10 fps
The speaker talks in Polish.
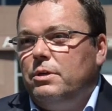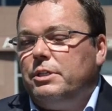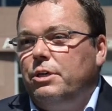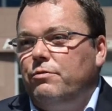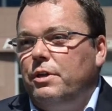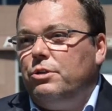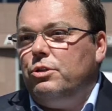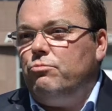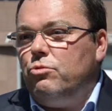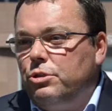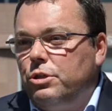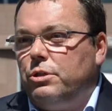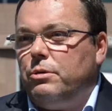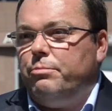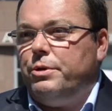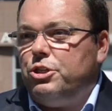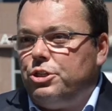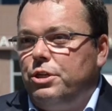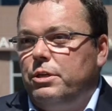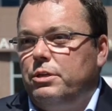skierowany do młodych,
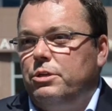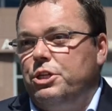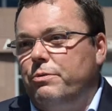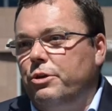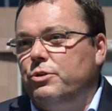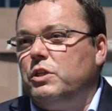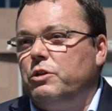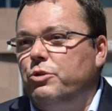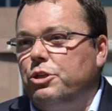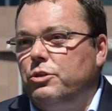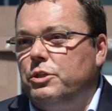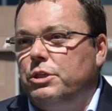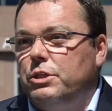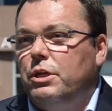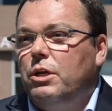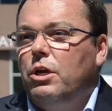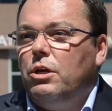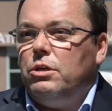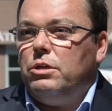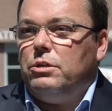prężnie działających, myślących
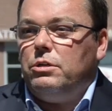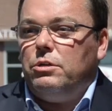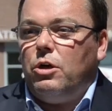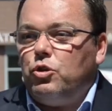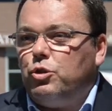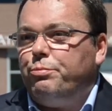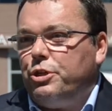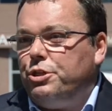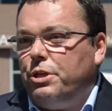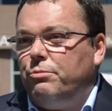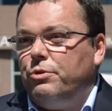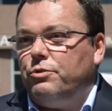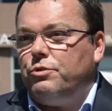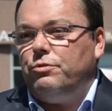e, osób, przedsiębiorstw,